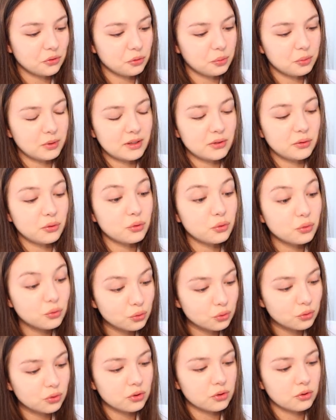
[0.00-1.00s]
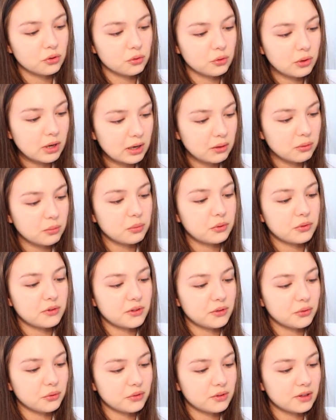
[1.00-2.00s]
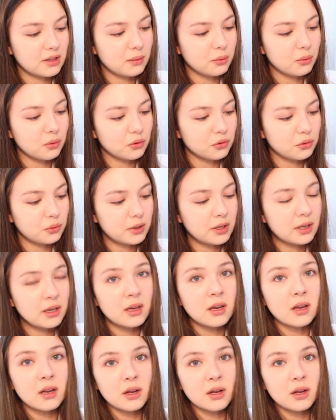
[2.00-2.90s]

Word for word: tu peux être sûr de la composition de tes produits